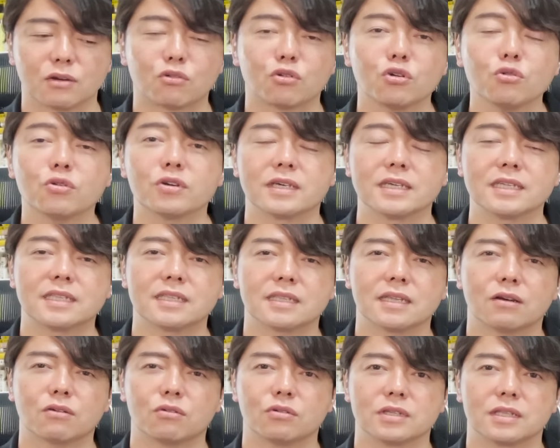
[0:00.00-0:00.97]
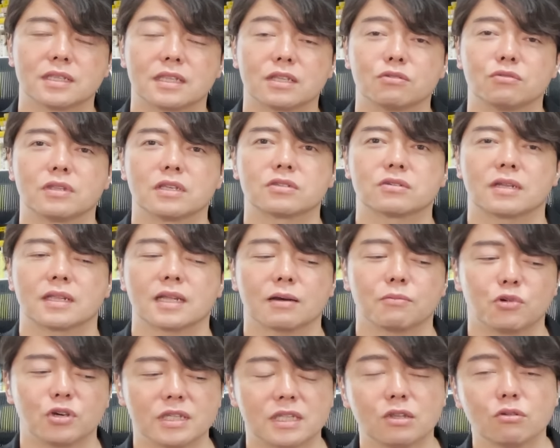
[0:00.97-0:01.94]
これを言ってこいって言うんですよね。だか
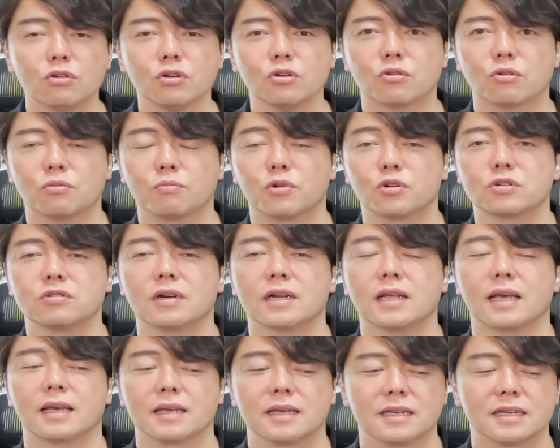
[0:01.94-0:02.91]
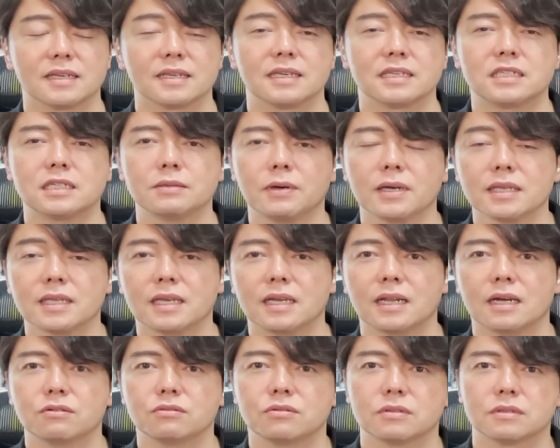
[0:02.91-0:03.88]
らもう言ってこいを僕はね、一番
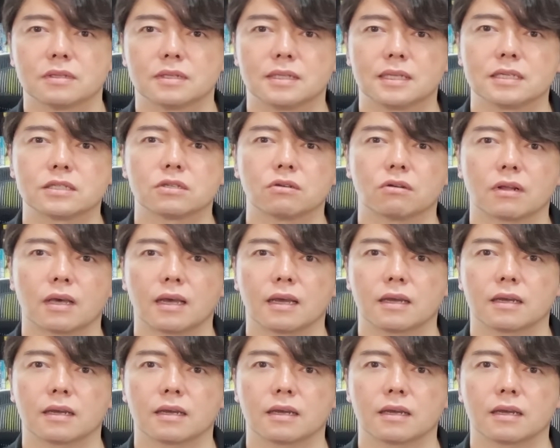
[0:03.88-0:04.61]
嫌うんですよね。